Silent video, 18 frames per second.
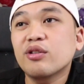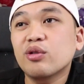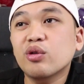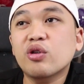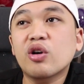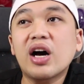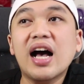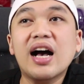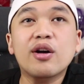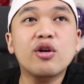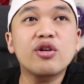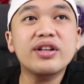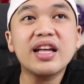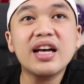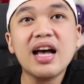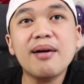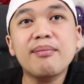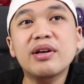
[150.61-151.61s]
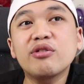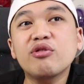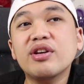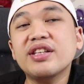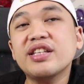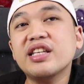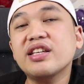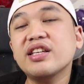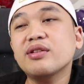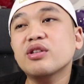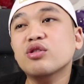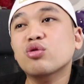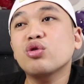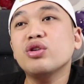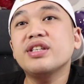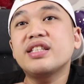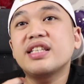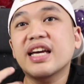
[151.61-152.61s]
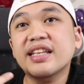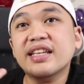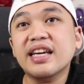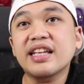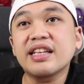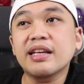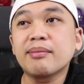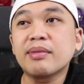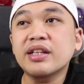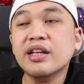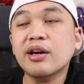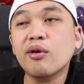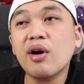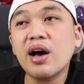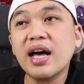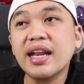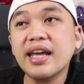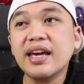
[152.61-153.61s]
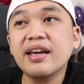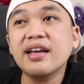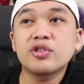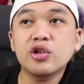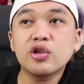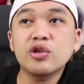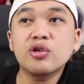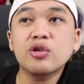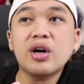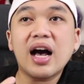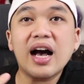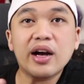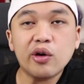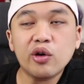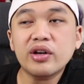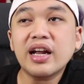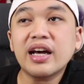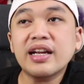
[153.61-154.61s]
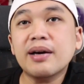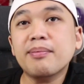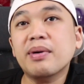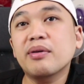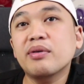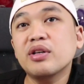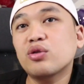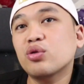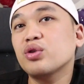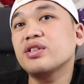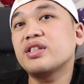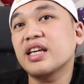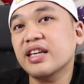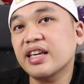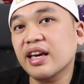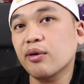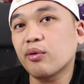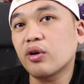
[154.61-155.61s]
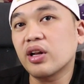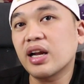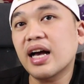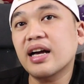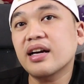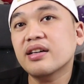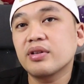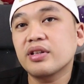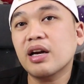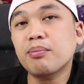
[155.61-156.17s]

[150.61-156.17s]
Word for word: 如果阿哥大他们愿意退钱给你们的话呢，就阿哥大那边会退钱给我啦。